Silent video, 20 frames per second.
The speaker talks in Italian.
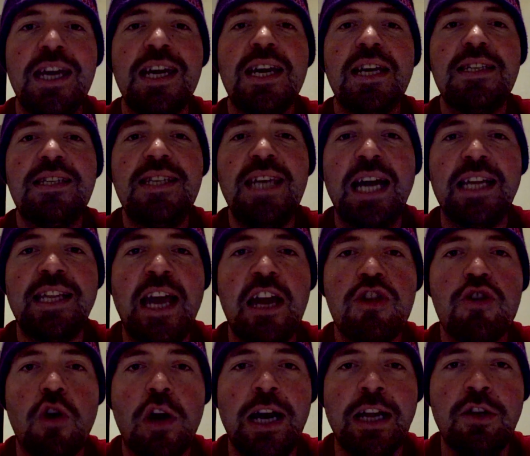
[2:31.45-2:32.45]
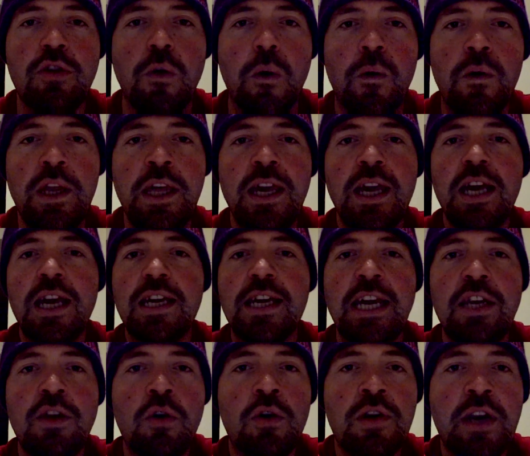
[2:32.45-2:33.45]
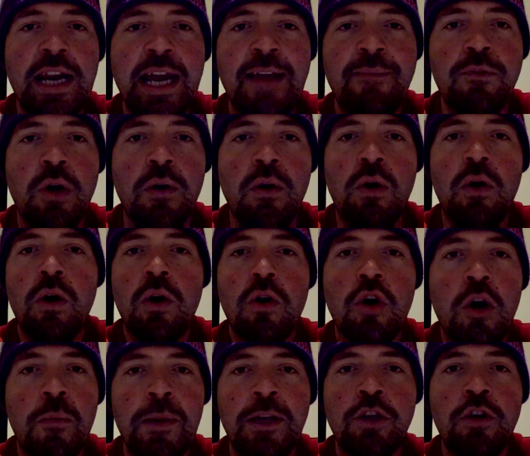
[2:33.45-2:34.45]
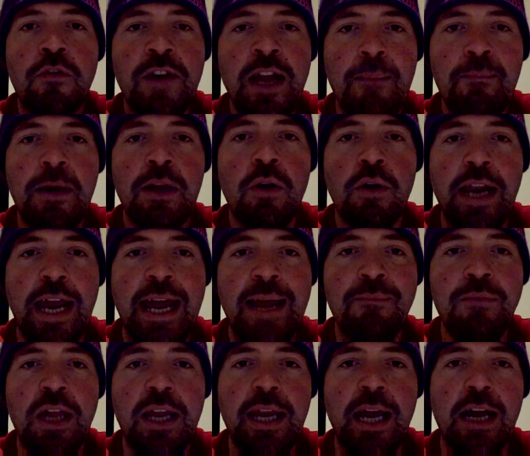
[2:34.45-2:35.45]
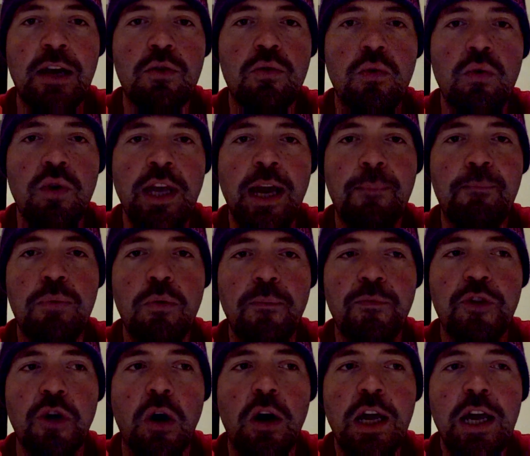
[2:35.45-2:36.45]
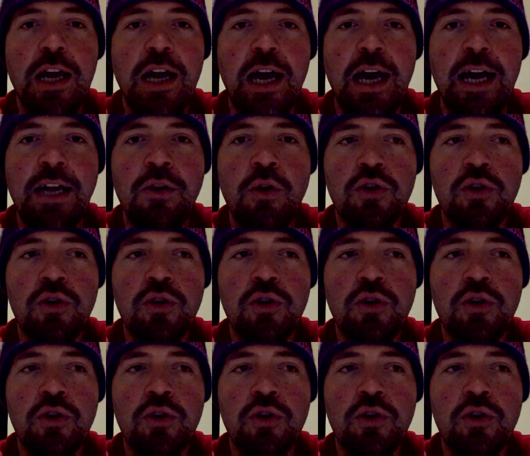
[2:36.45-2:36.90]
sia dai giocatori che non rendono come dovrebbero rendere, alcuni appunto eh,